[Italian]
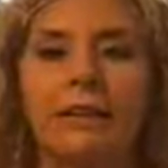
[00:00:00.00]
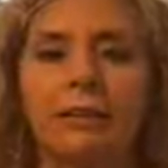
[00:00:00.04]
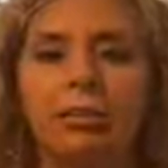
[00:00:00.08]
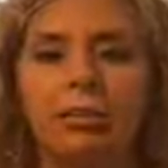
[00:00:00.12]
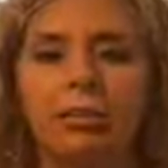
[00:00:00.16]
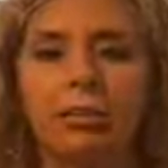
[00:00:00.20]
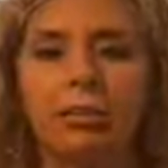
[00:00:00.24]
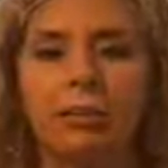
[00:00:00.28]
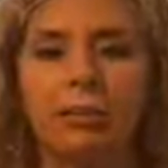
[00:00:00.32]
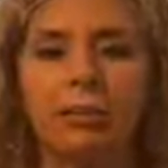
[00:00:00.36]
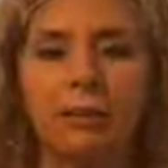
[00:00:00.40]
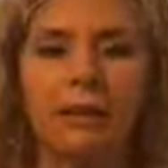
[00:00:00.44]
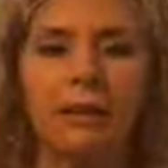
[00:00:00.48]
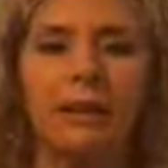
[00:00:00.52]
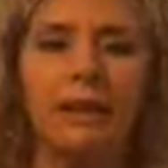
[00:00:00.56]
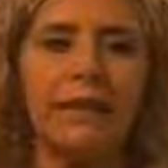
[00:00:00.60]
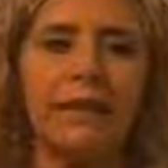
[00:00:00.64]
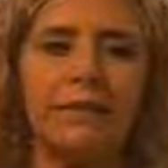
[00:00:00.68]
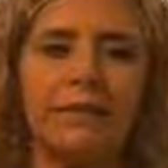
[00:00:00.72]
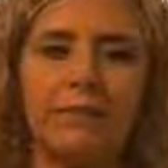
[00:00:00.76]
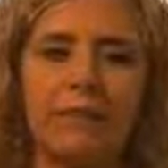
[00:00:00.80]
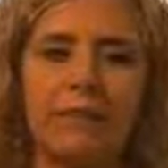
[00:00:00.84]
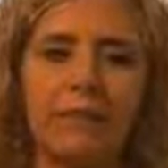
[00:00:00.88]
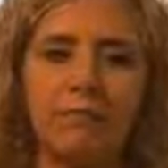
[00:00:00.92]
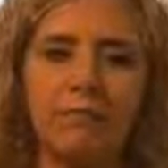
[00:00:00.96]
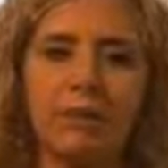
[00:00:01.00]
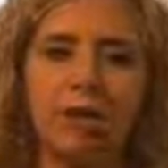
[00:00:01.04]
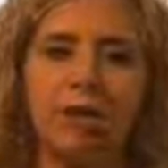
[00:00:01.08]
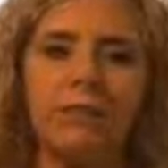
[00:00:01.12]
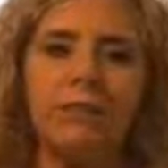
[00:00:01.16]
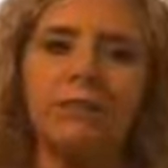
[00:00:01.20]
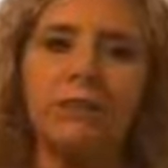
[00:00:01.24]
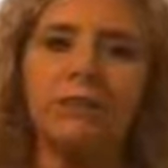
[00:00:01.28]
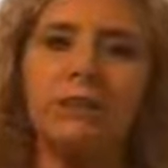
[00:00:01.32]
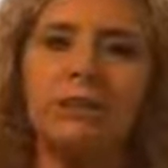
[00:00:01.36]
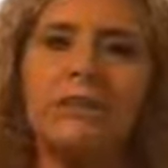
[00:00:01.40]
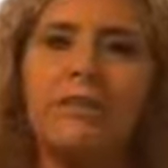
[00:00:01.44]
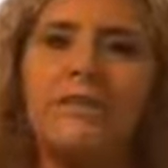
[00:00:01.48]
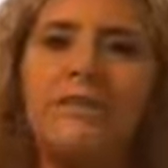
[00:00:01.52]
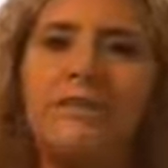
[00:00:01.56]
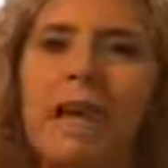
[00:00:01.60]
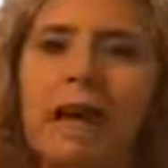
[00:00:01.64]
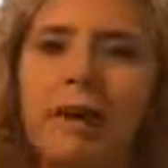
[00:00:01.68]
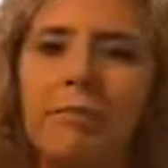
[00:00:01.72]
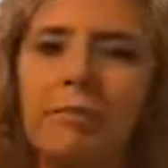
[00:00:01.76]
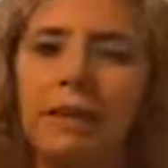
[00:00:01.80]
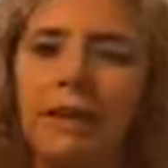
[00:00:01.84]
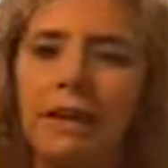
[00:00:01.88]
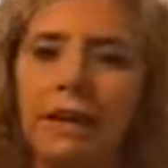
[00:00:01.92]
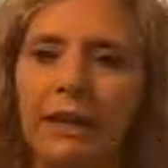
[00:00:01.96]
nell'ultima diretta che abbiamo fatto
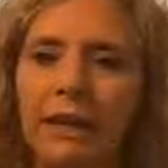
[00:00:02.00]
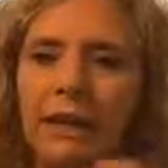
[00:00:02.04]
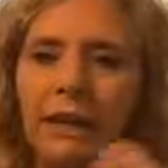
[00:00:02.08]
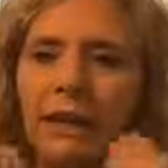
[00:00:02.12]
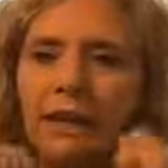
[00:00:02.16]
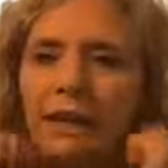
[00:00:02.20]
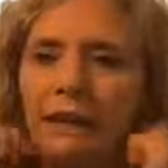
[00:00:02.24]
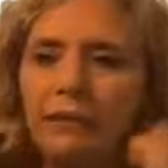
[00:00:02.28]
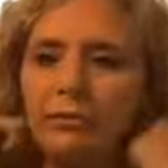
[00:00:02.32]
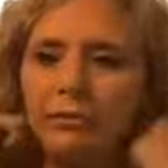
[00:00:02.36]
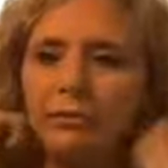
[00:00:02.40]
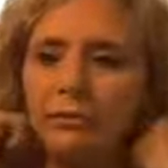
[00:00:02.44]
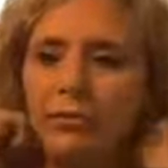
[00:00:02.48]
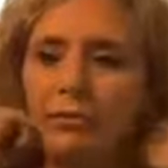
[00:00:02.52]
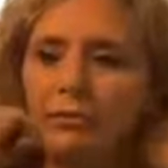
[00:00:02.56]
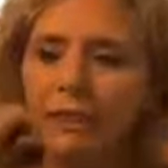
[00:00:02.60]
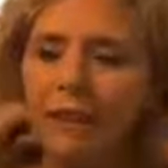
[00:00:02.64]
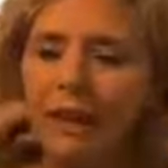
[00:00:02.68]
insieme, eh,